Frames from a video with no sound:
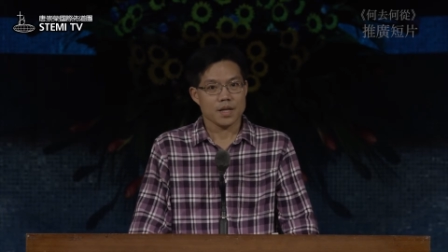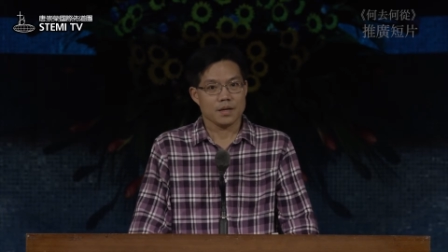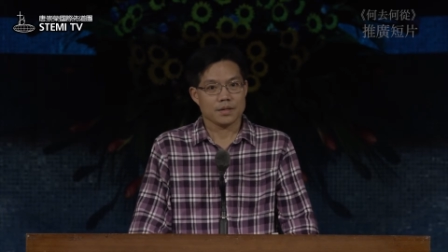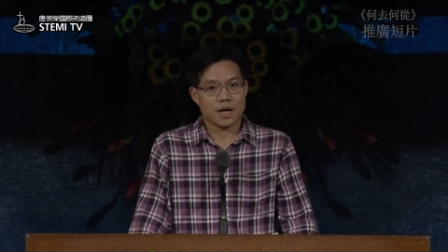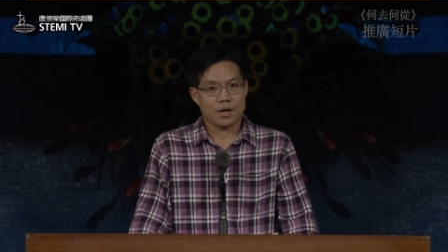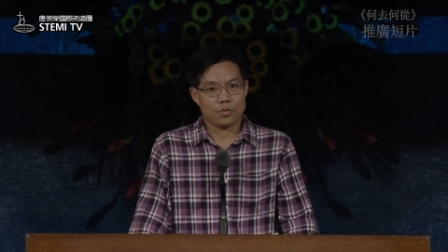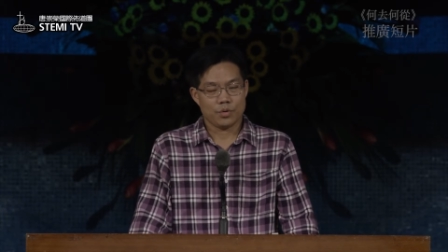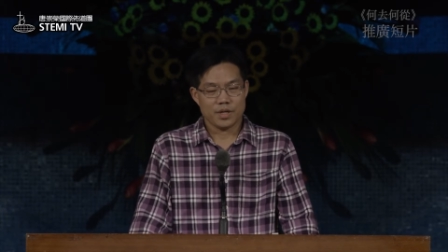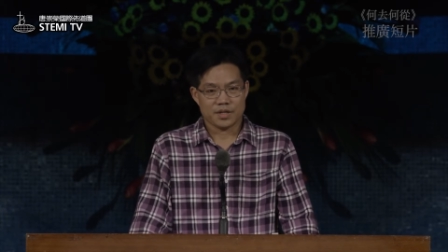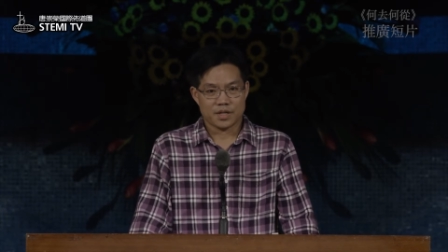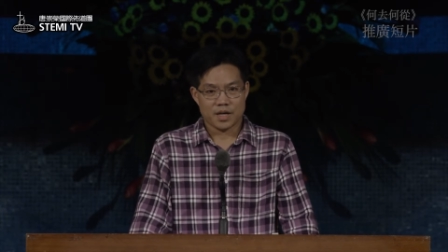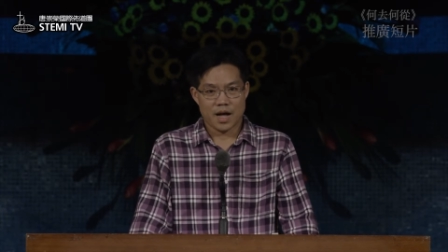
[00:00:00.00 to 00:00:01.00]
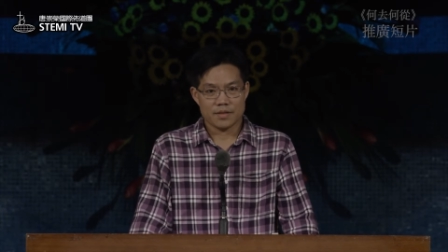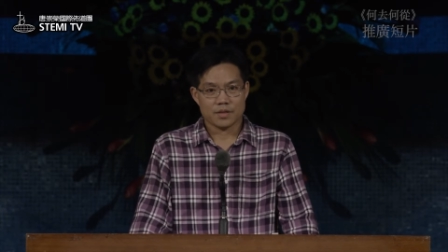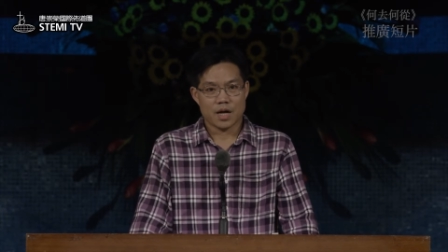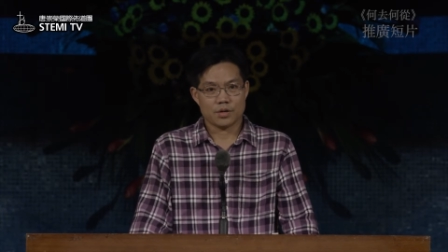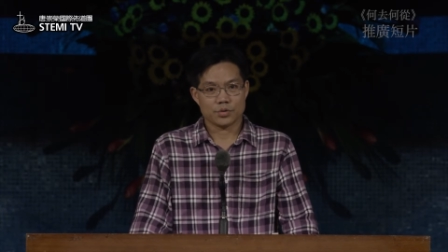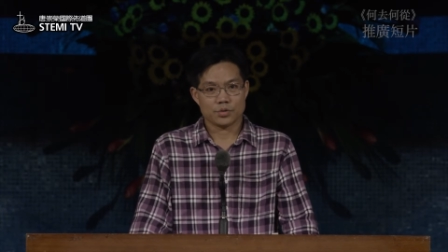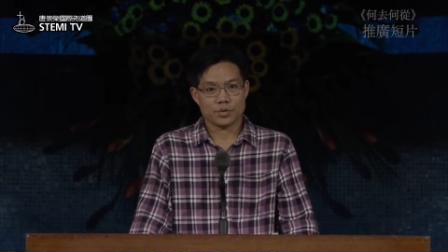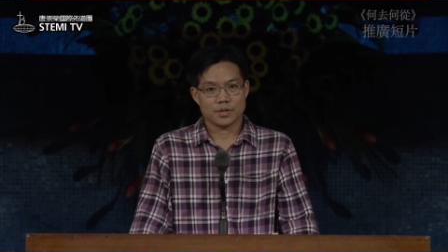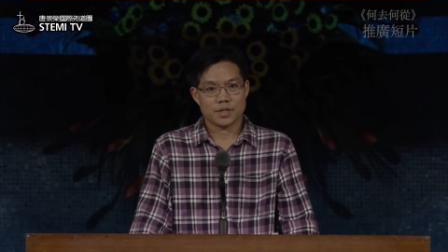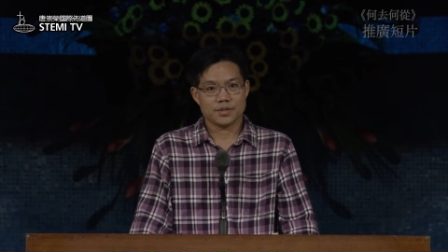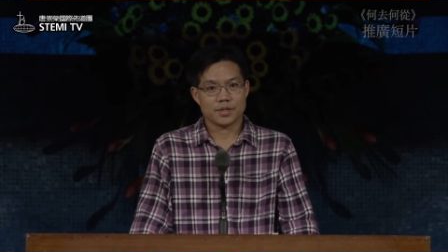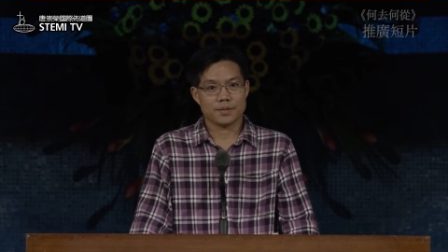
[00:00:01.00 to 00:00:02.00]
那我也看到说，
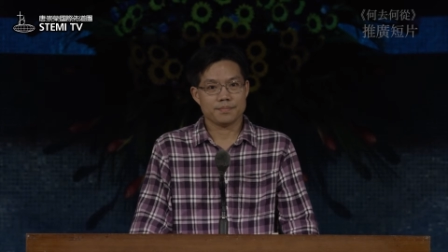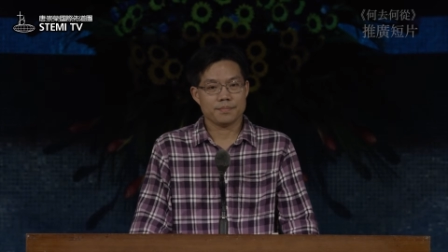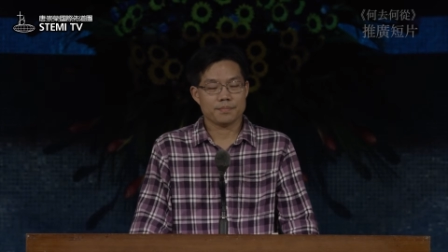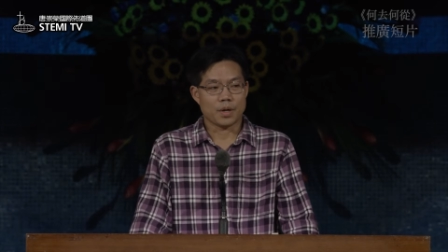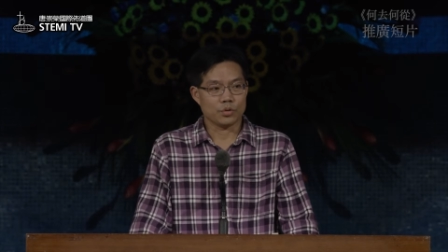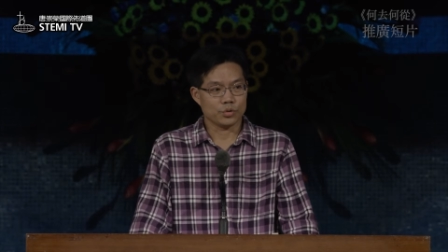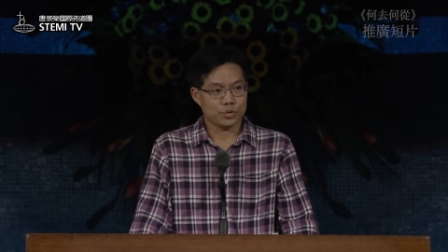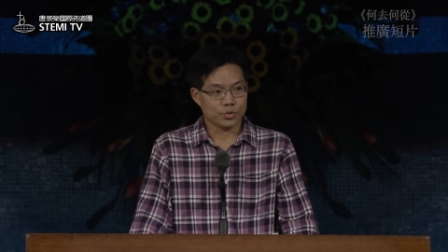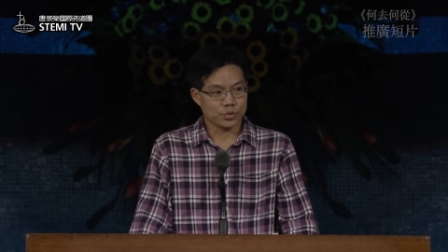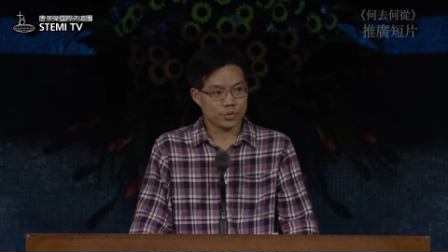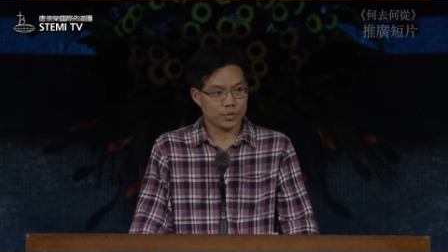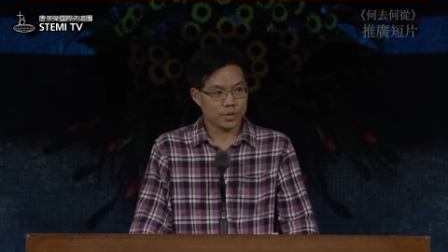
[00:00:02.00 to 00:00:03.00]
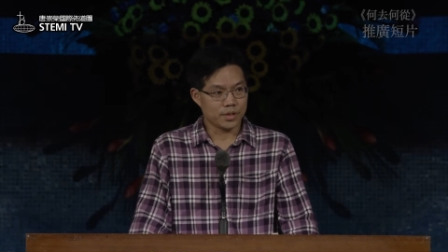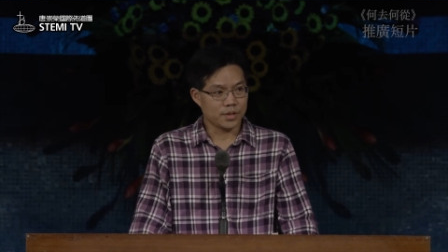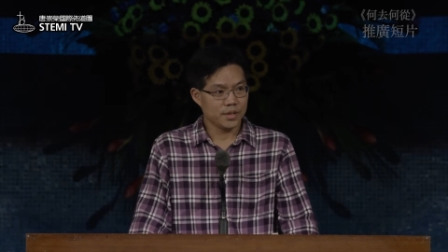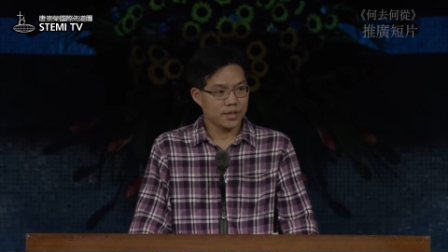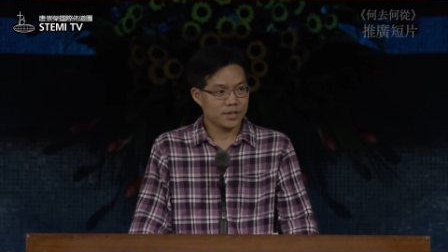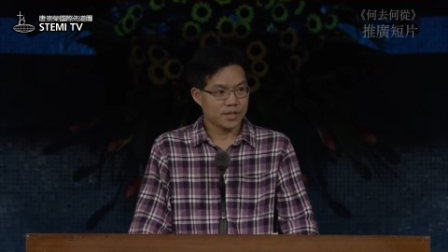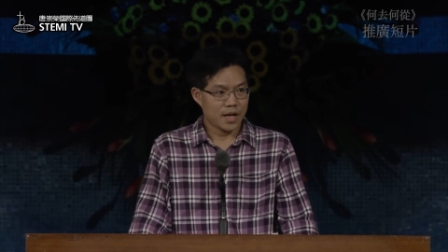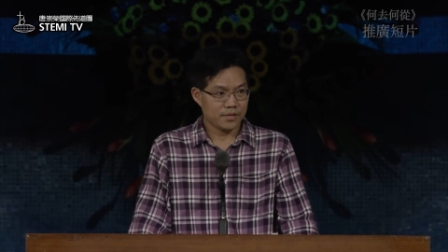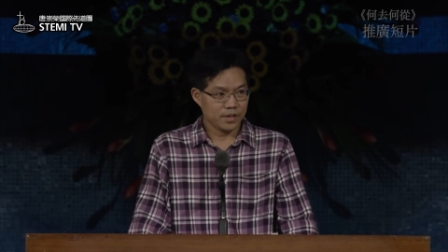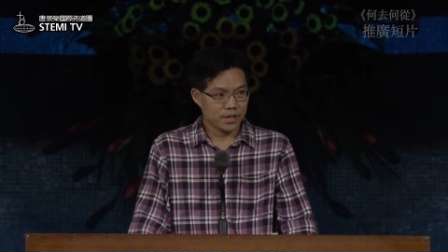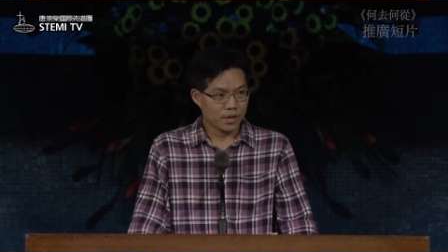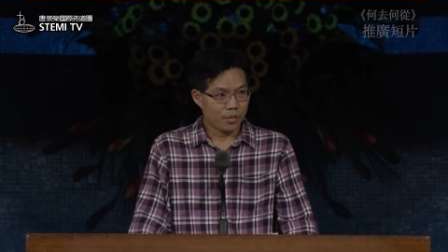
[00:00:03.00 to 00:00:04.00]
真正保罗所说的
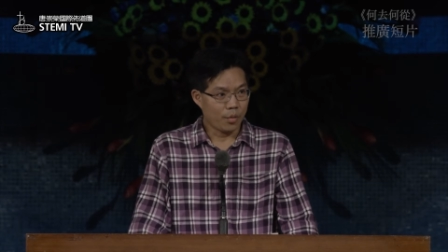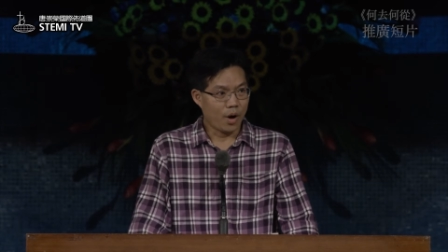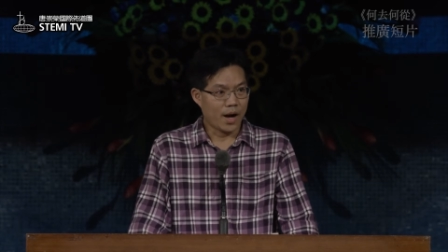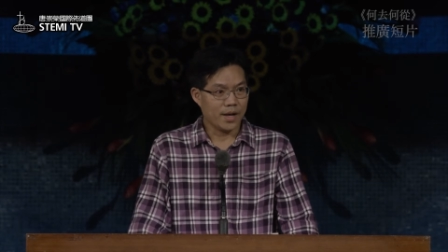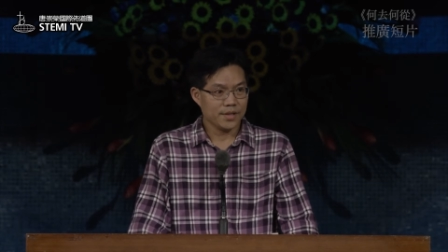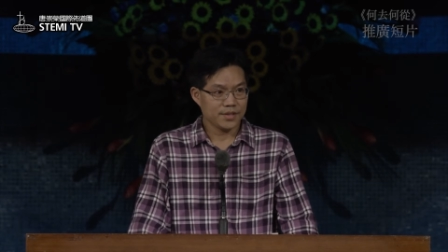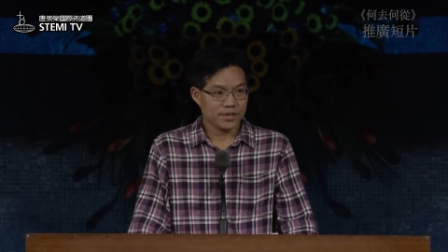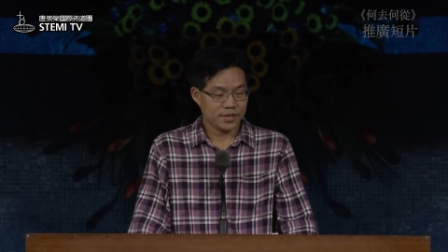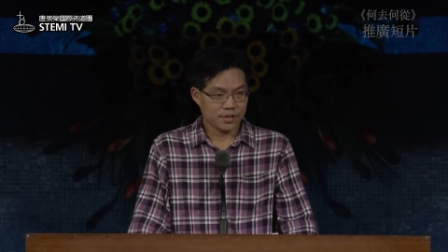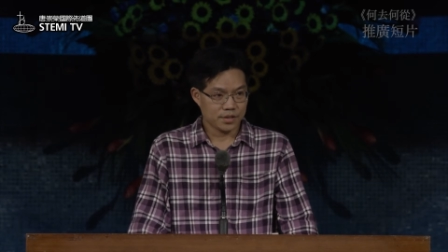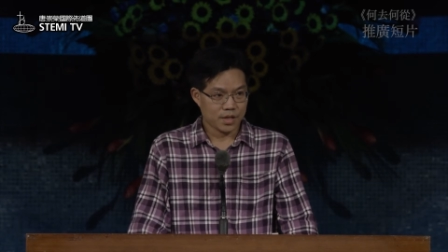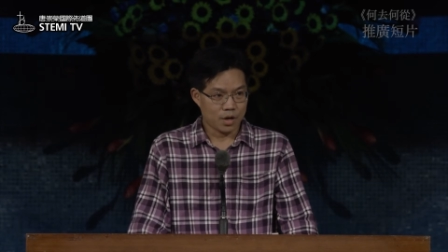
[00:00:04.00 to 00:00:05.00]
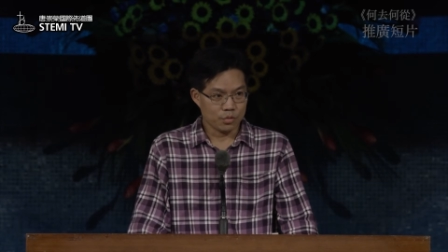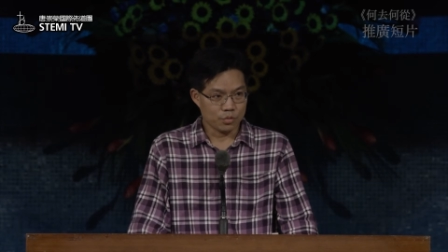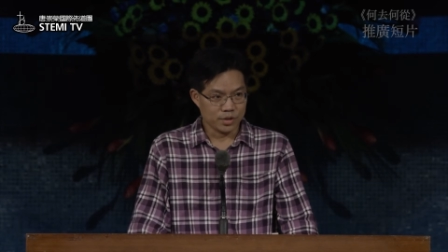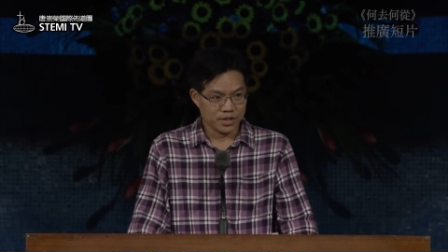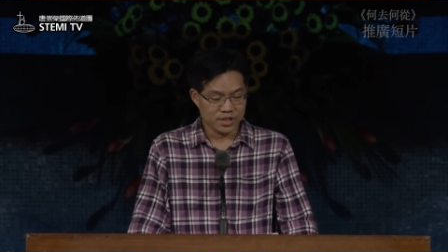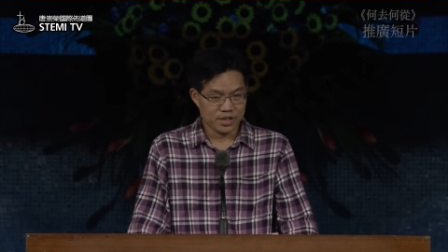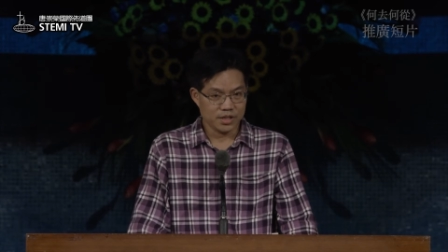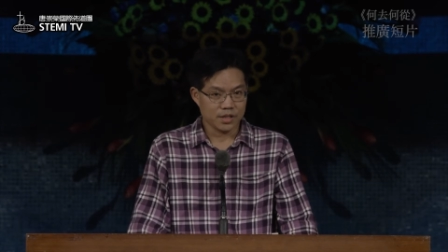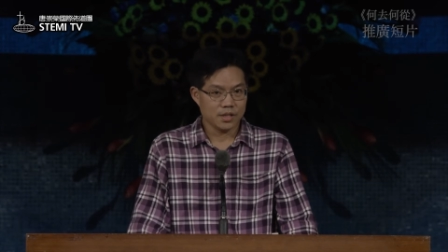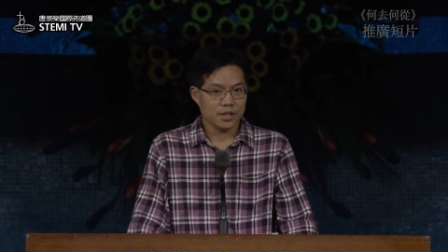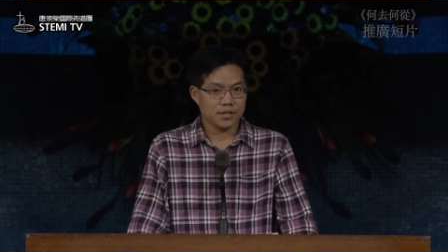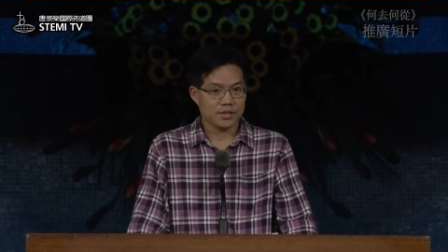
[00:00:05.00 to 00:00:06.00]
上帝的话是高过一切
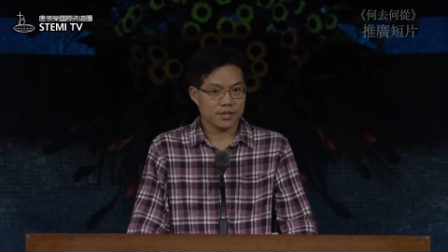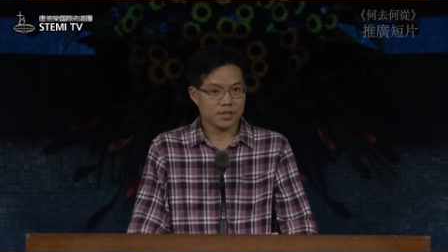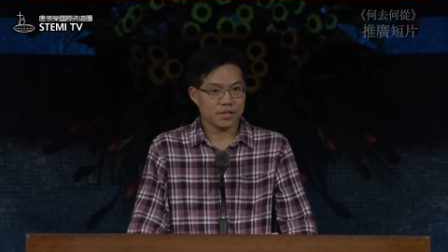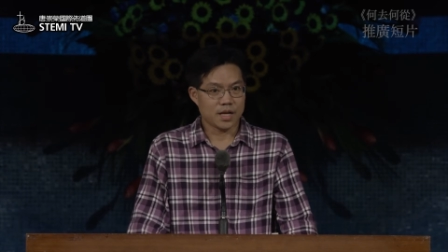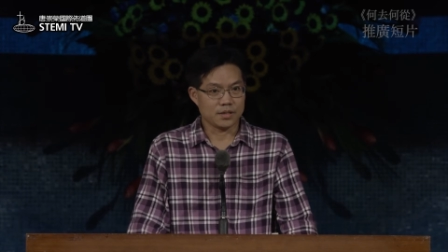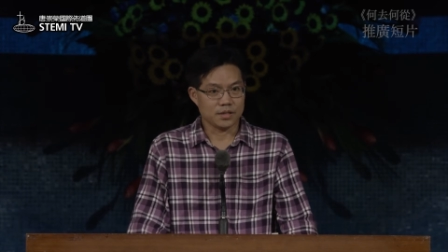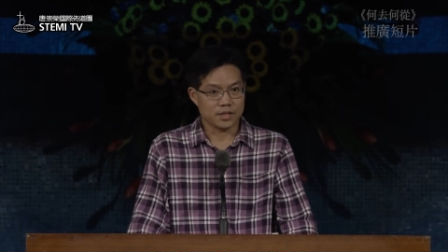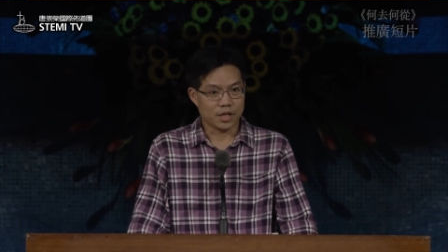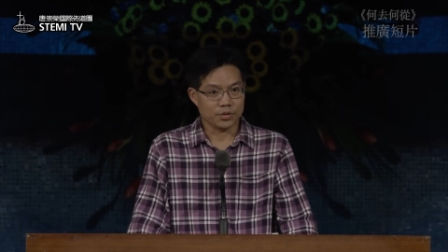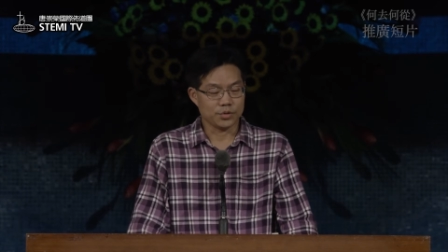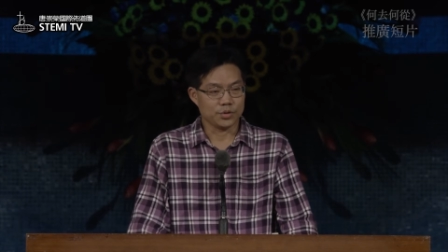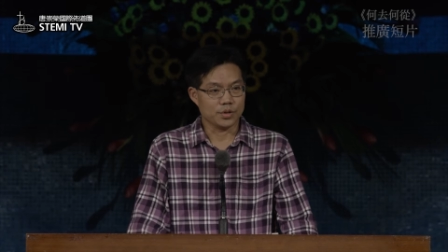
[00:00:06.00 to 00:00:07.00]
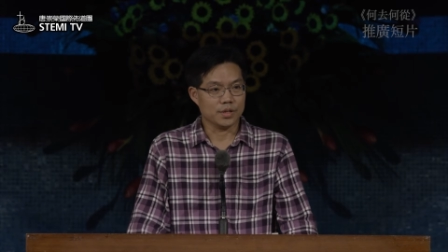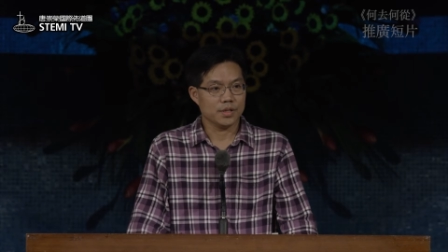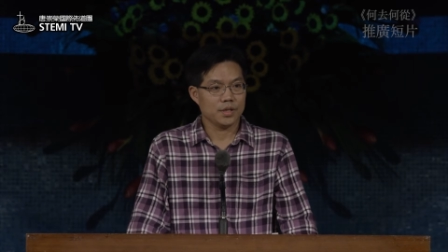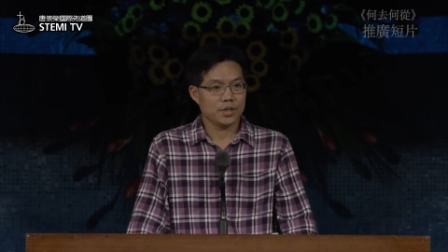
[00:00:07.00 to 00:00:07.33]
世上的小学。